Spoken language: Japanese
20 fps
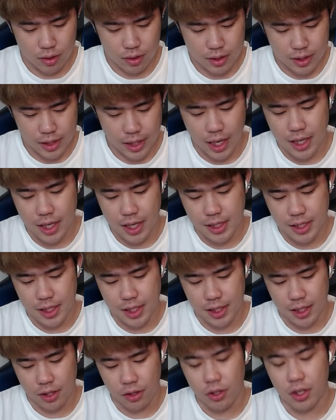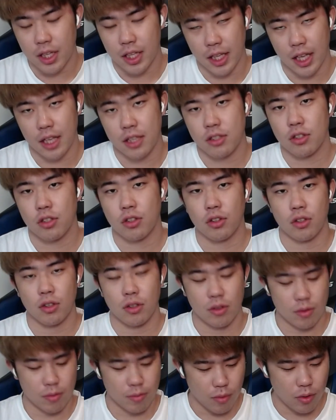世界一行った時にね、ちょっ
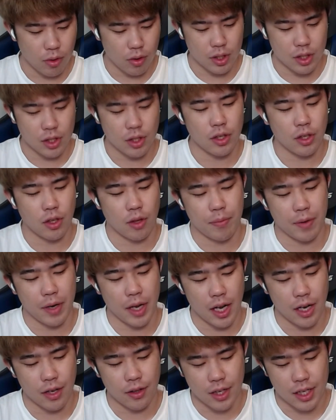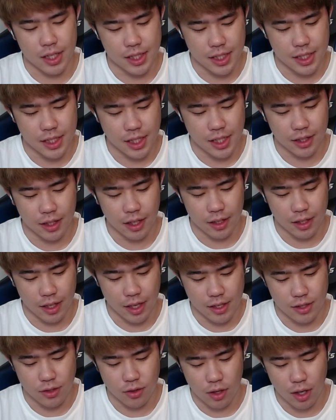ともう一人のプレイヤーに抜かされちゃったん
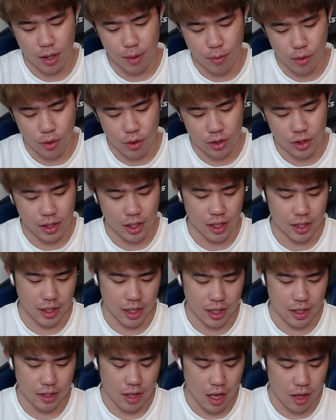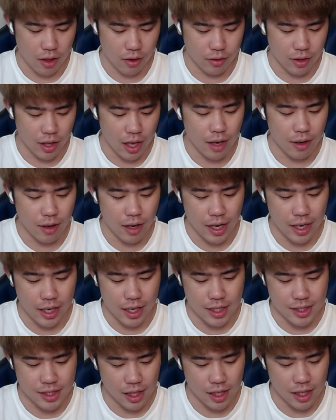で、そこから潜ったらね、何敗
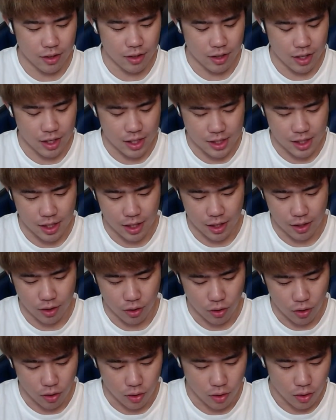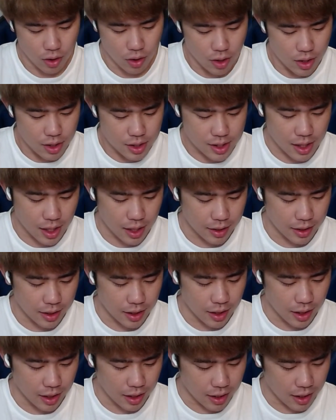かしたっていう感じなんだけど、使って
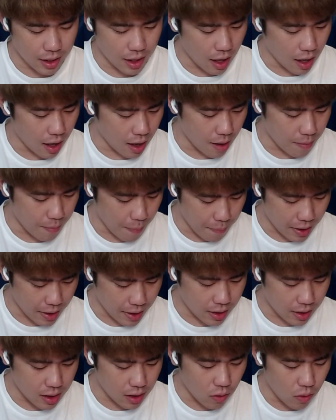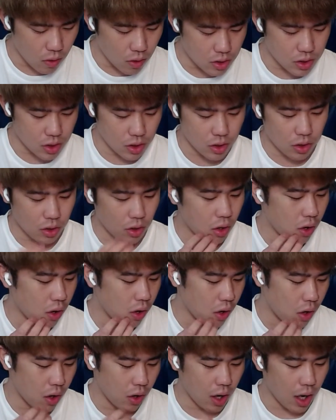たデッキが、ペッカ工場
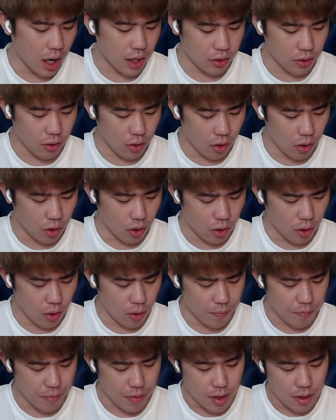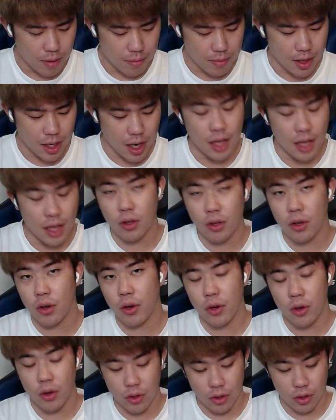と、あと、ミラーの
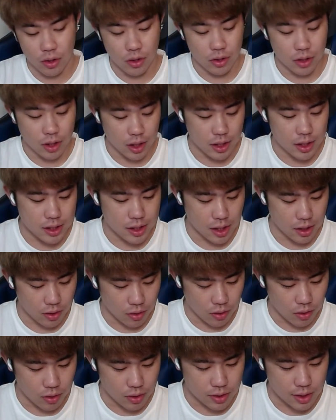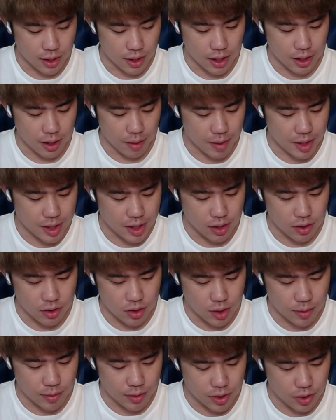ロイホグなんですけど、それがね、めっちゃどっ
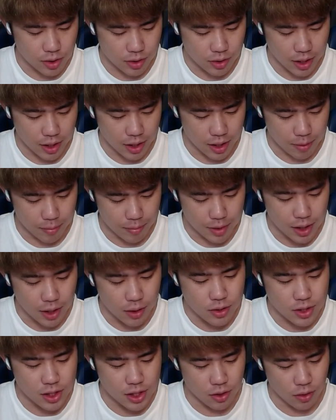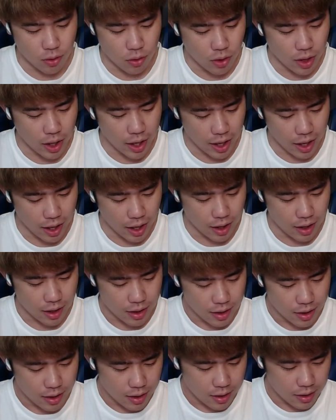ちも強くて、でも見てほしいの、ここら辺。
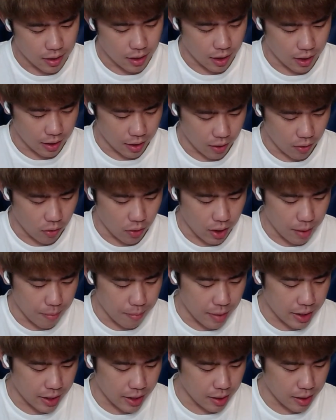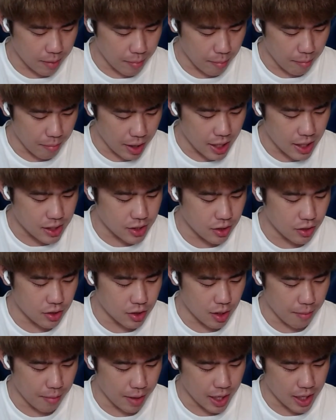なんかね、ここら辺負けて、マイナス
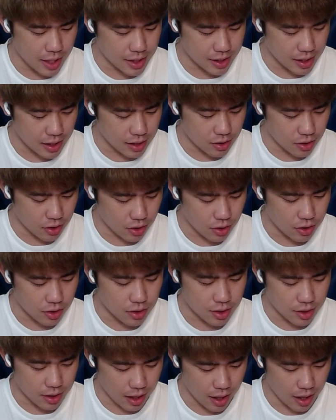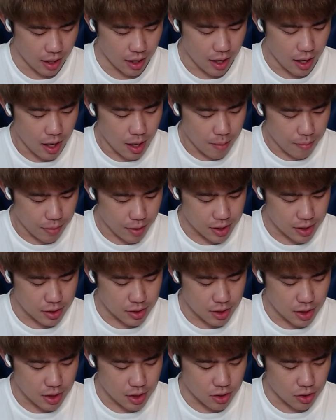40にマイナス39っつって、プラス
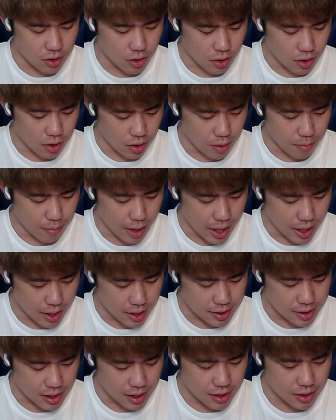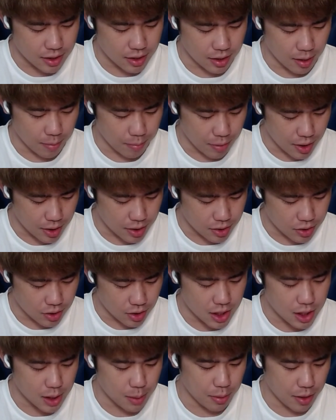26、マイナス37、プラス
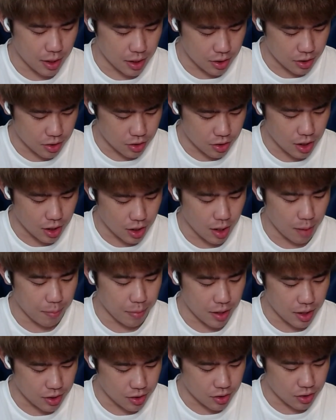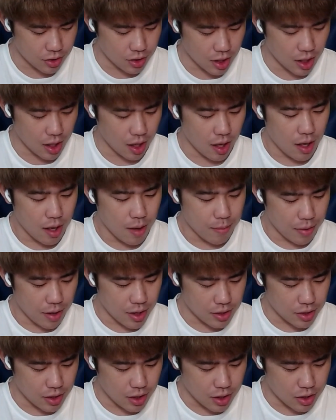18、プラス17、プラス17、
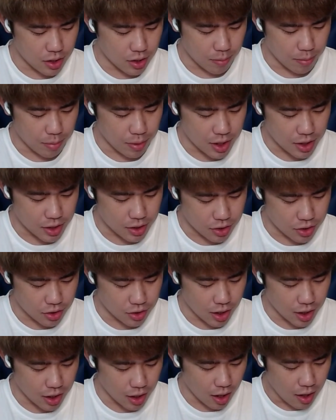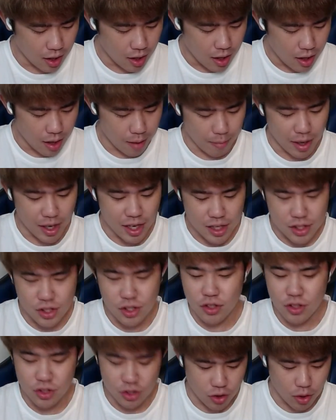プラス20、プラス17、マイナス
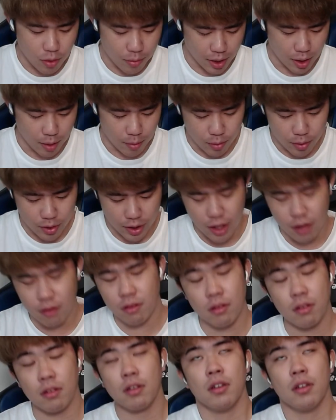45みたいな、もういいよ、も